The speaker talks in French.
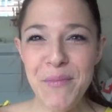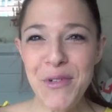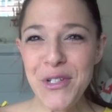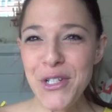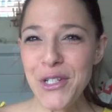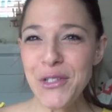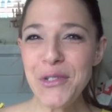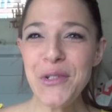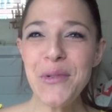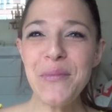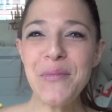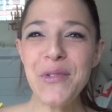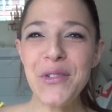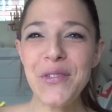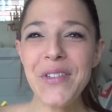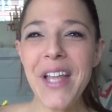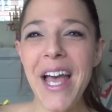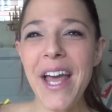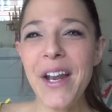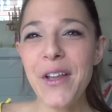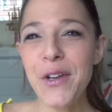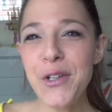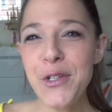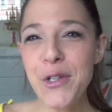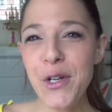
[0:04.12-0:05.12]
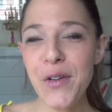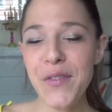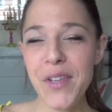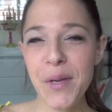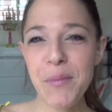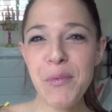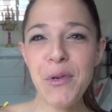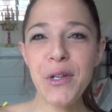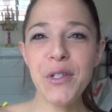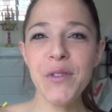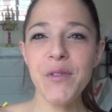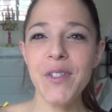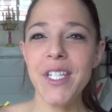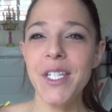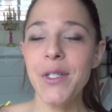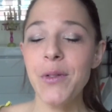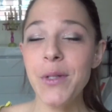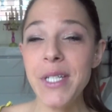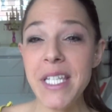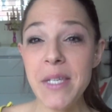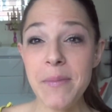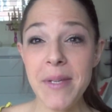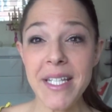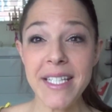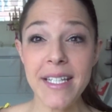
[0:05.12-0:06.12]
Bonjour tout le monde, alors je reviens pour une
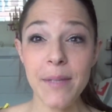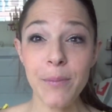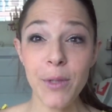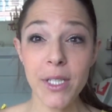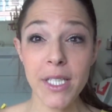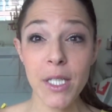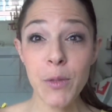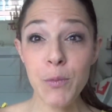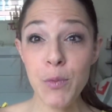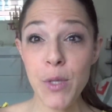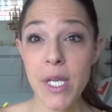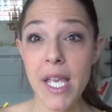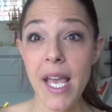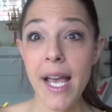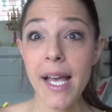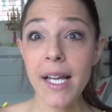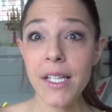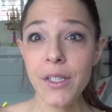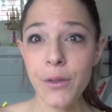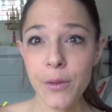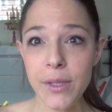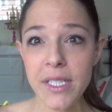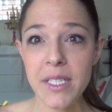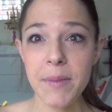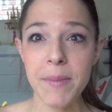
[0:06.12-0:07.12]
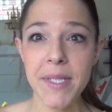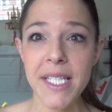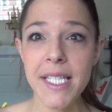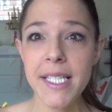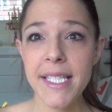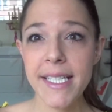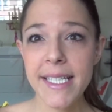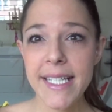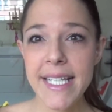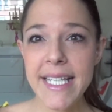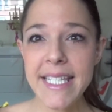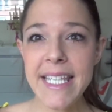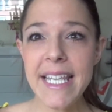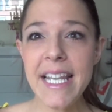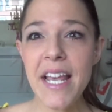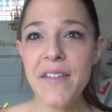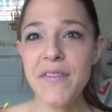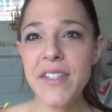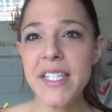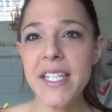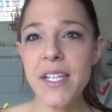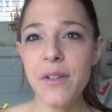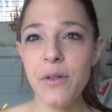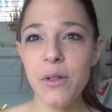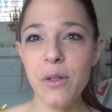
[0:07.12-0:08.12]
vidéo qui m'était demandée depuis un an et demi. C'est la
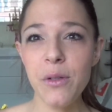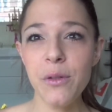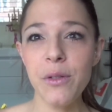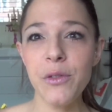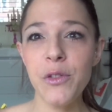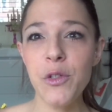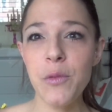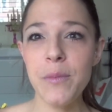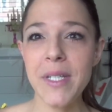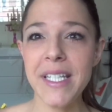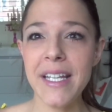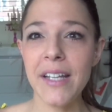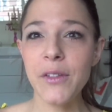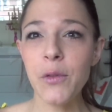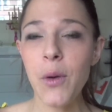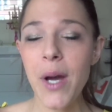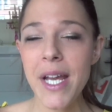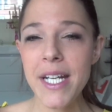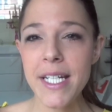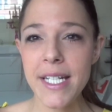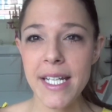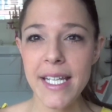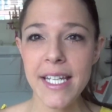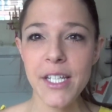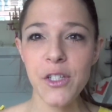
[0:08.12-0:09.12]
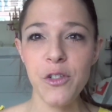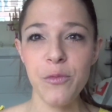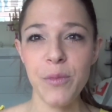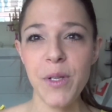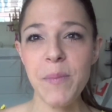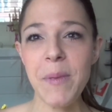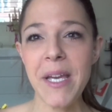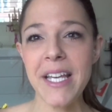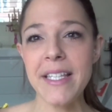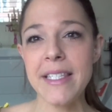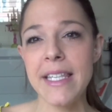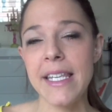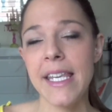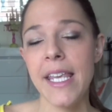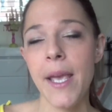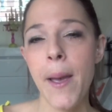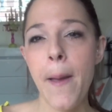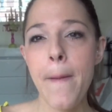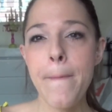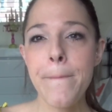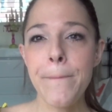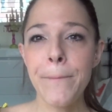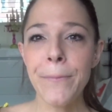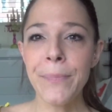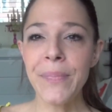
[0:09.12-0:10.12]
vidéo de mes tatouages et de mes piercings.
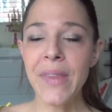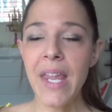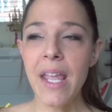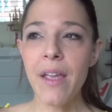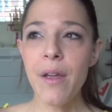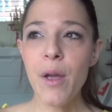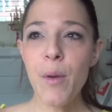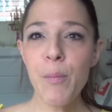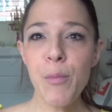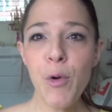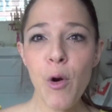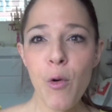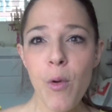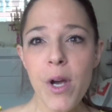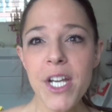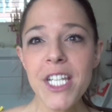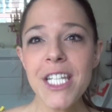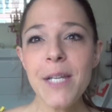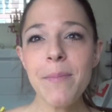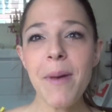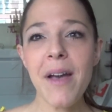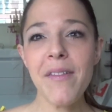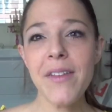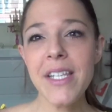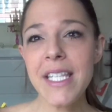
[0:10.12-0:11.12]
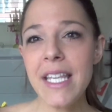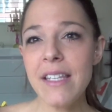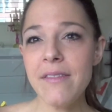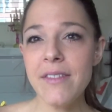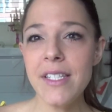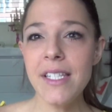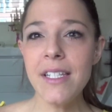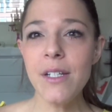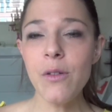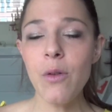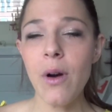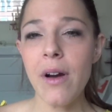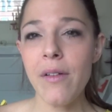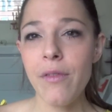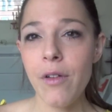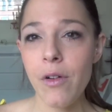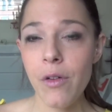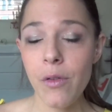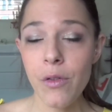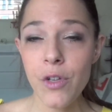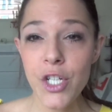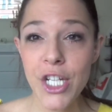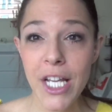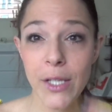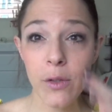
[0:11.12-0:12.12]
Pourquoi je n'ai pas fait cette vidéo
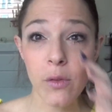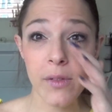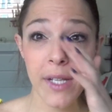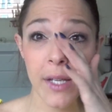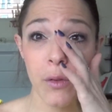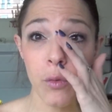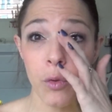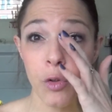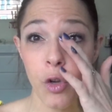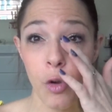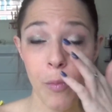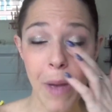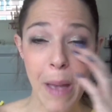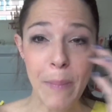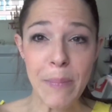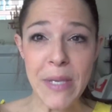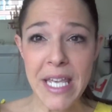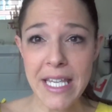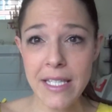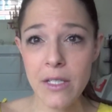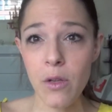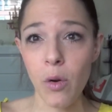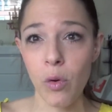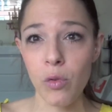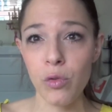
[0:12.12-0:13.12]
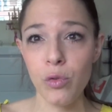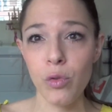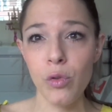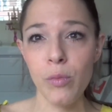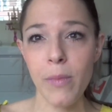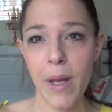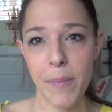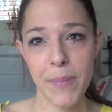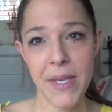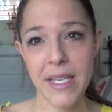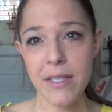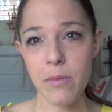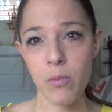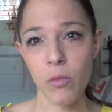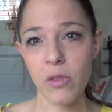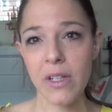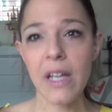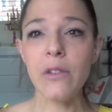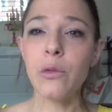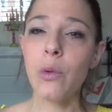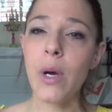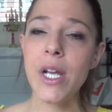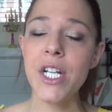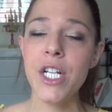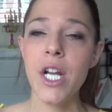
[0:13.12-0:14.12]
avant J'attendais donc que ma pièce dans le dos, ma pièce mon
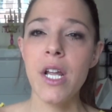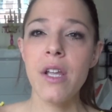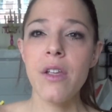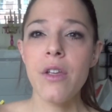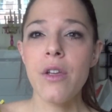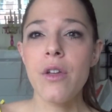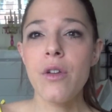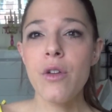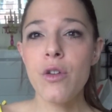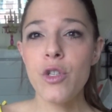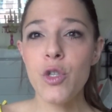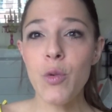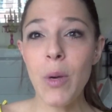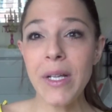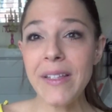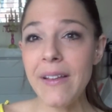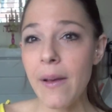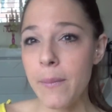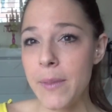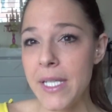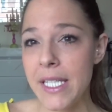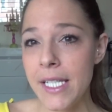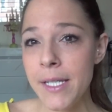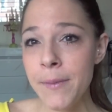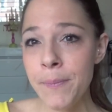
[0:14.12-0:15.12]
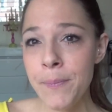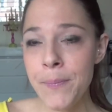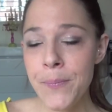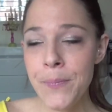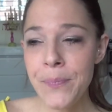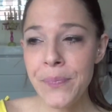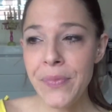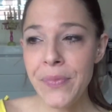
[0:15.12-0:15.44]
tatouage, soit terminée.